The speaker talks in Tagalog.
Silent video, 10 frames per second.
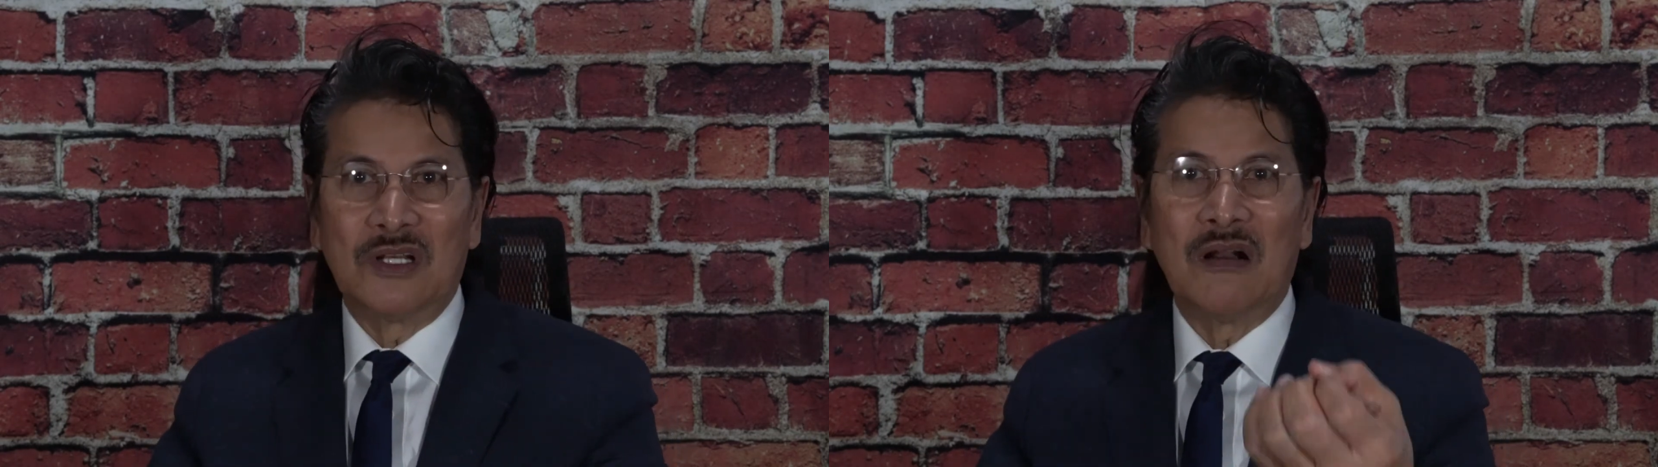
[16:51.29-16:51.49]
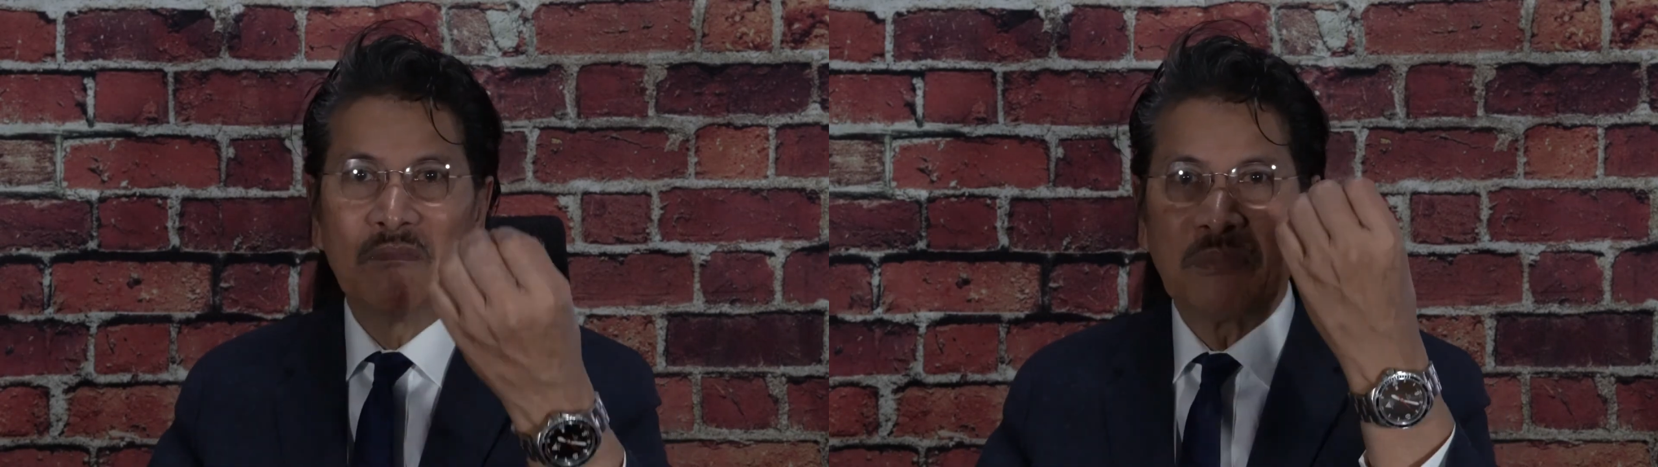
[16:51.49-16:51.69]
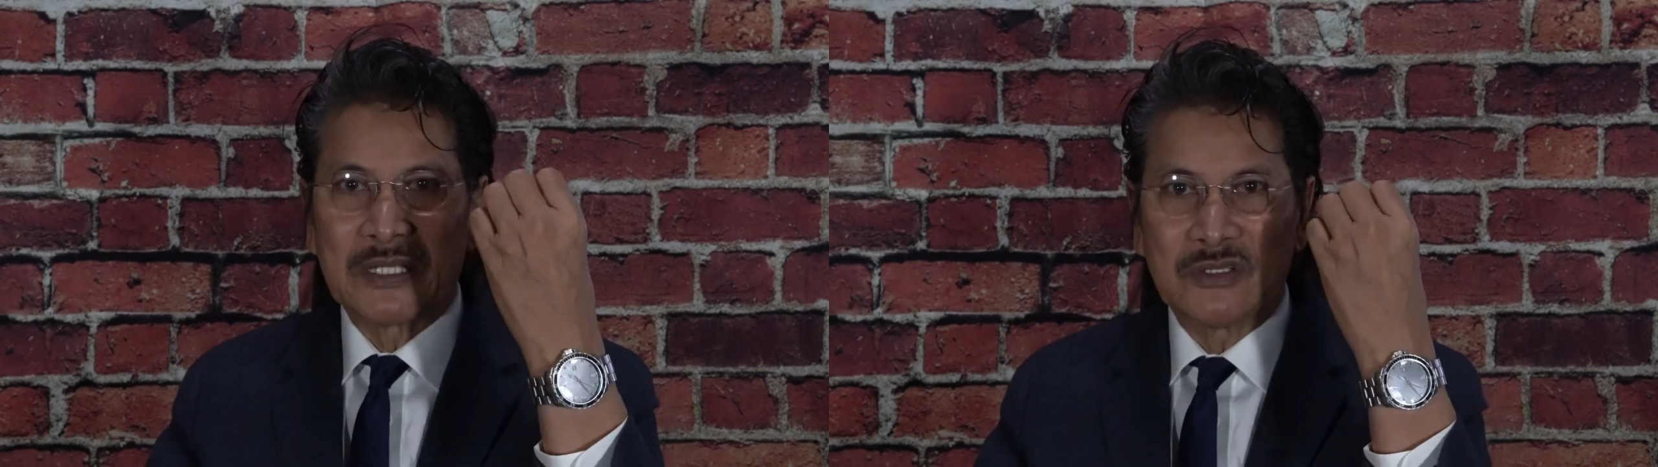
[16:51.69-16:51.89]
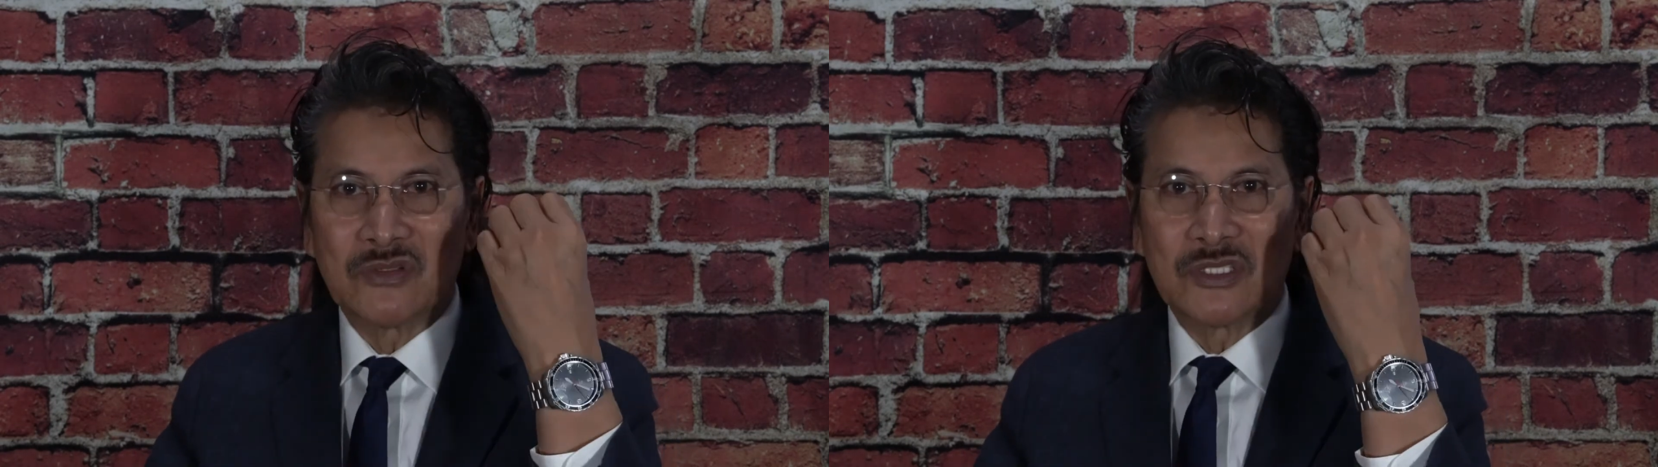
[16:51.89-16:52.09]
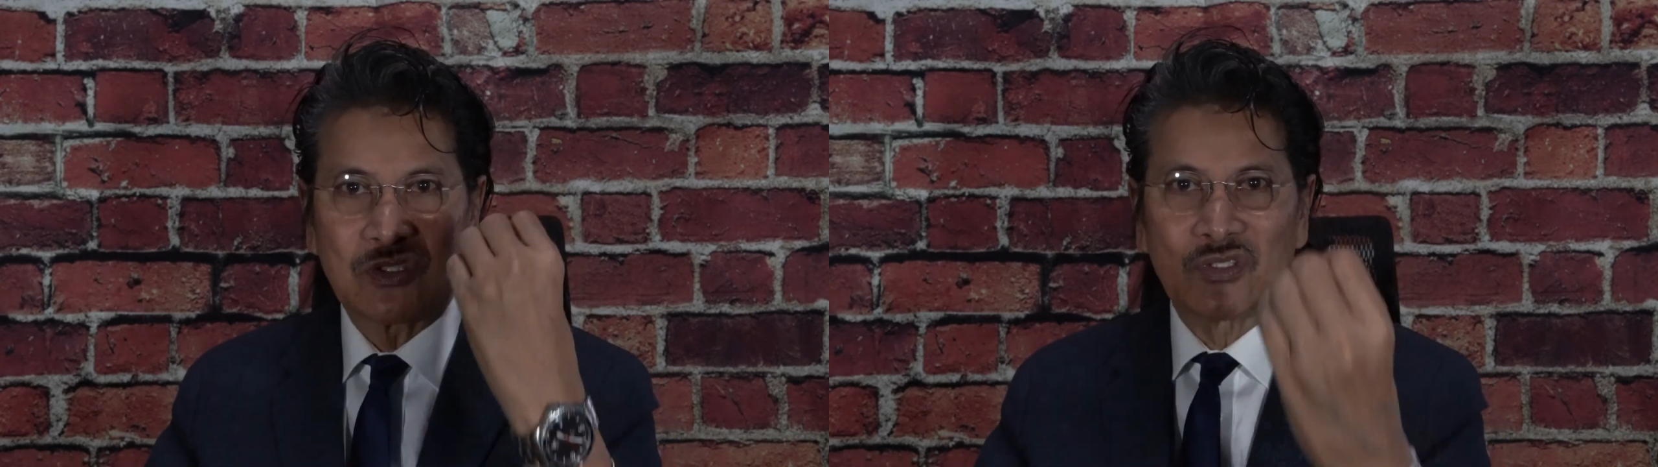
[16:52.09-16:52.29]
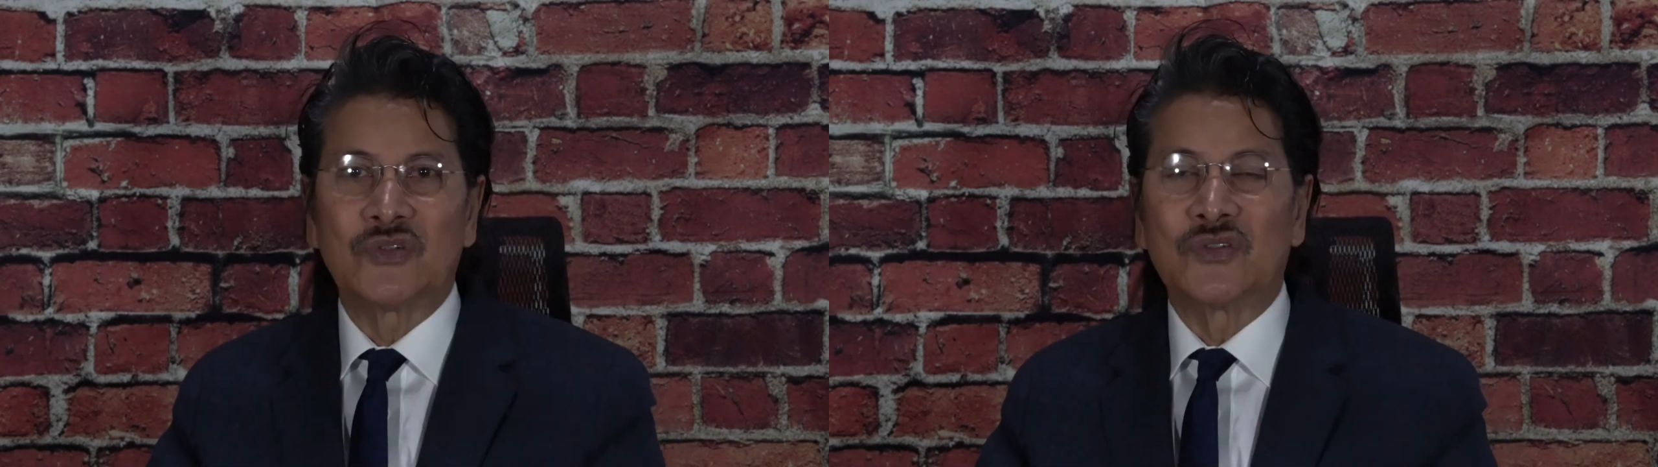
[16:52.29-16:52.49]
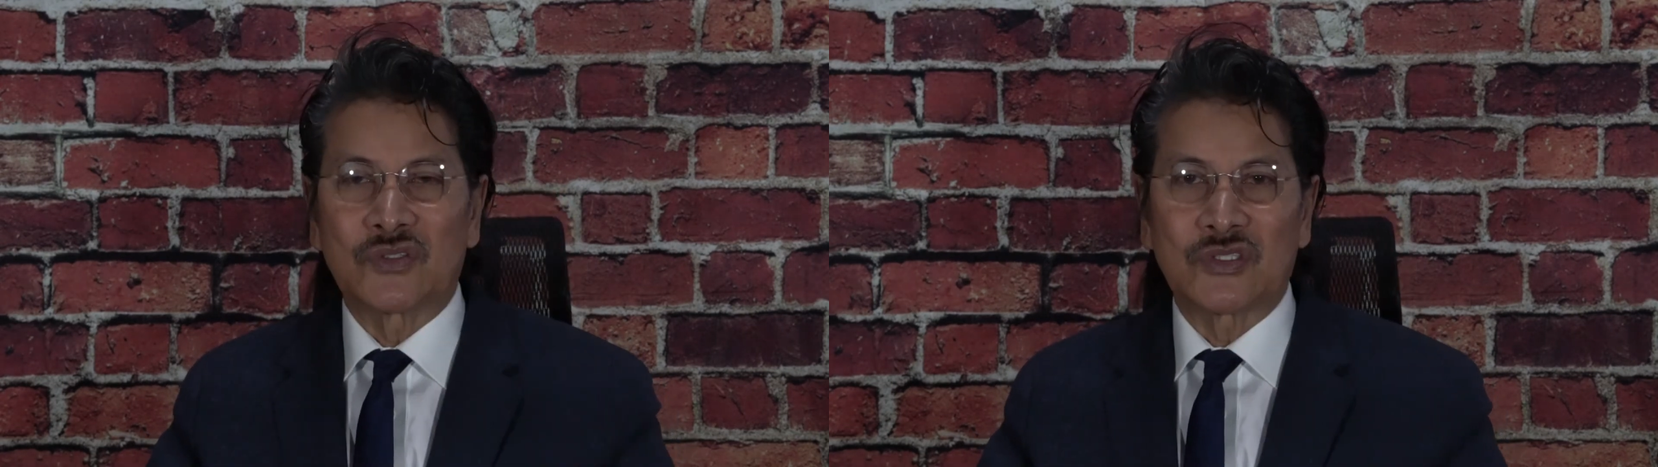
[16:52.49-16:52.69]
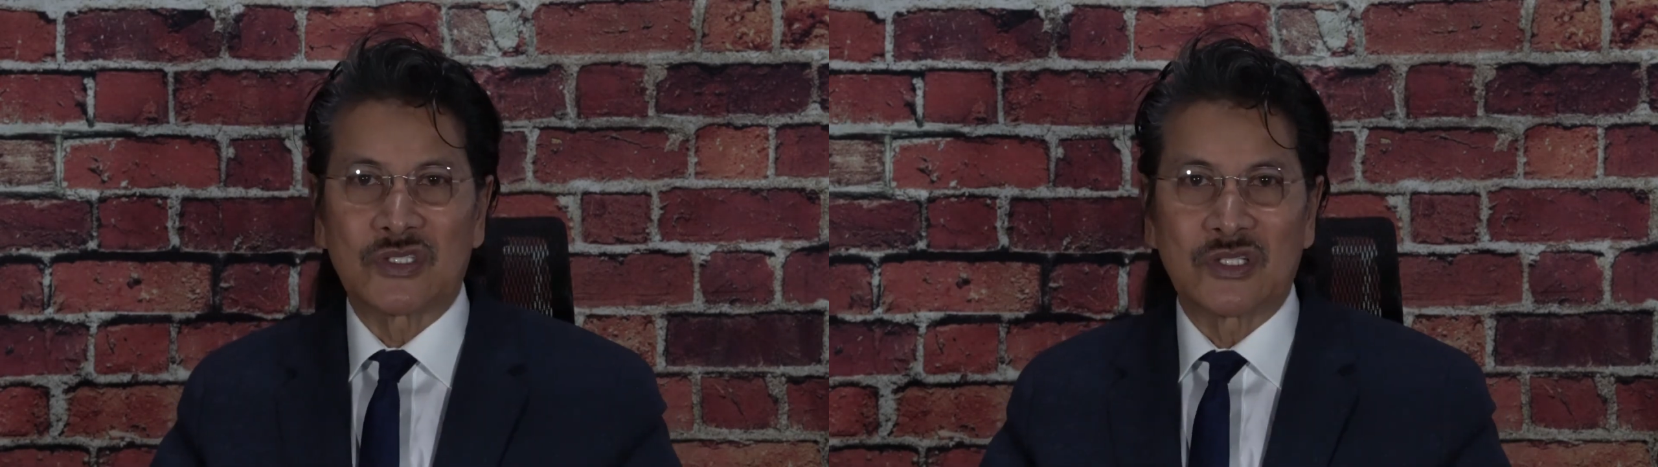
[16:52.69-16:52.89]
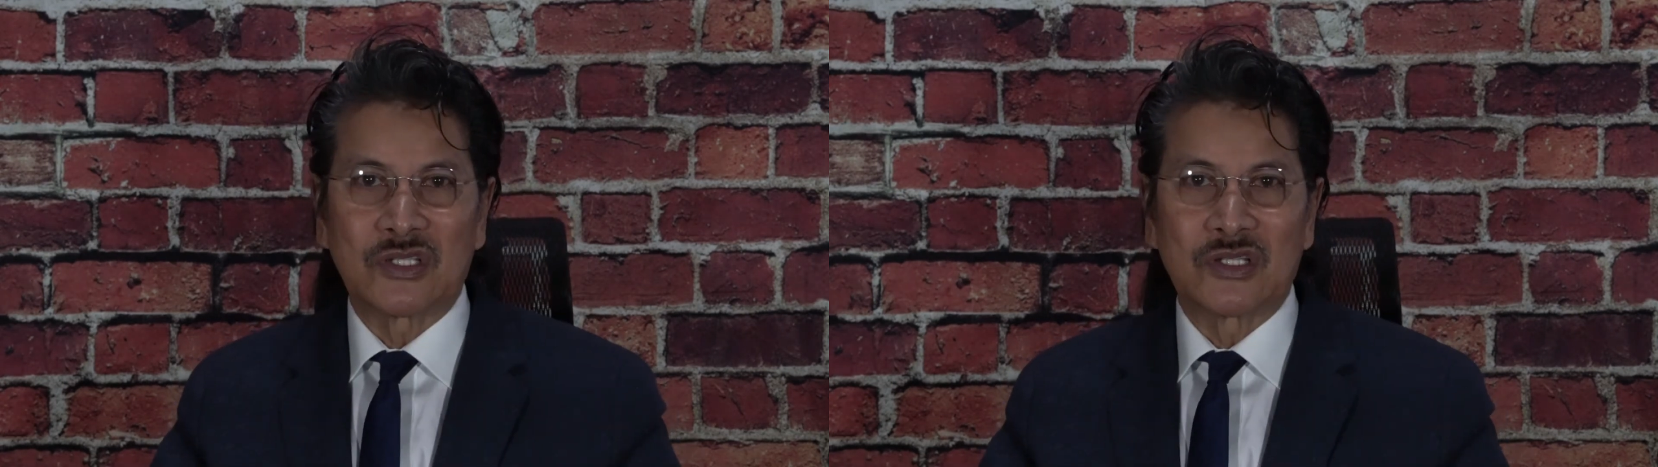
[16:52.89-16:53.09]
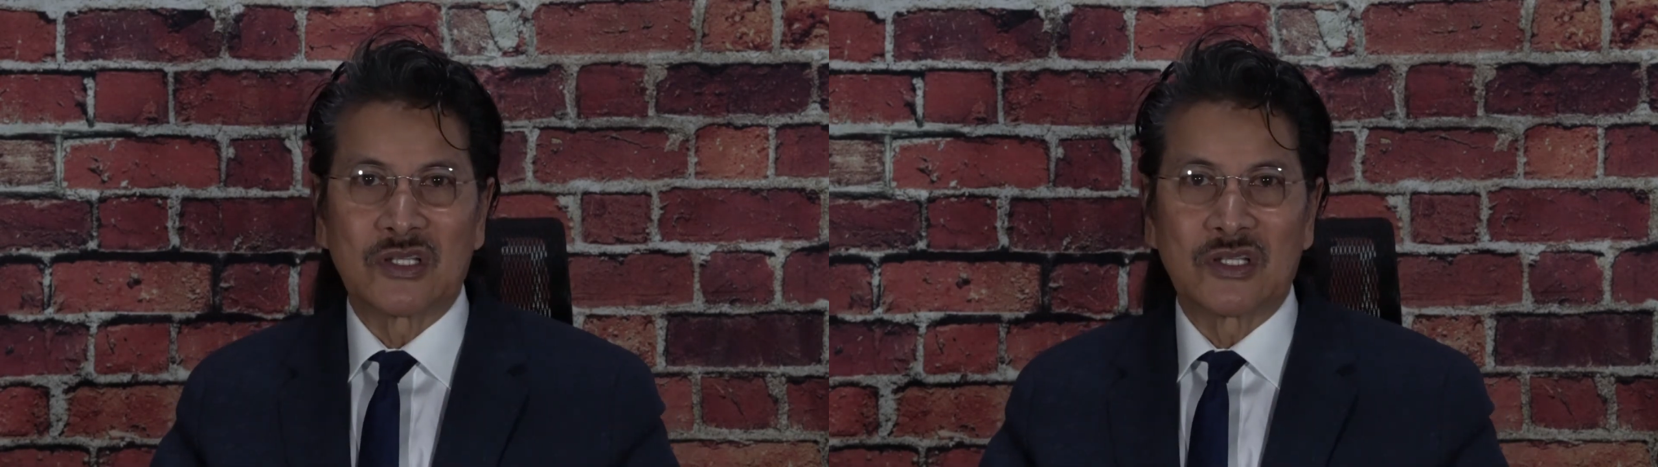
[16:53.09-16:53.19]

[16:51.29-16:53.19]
ng Panginoon Yesus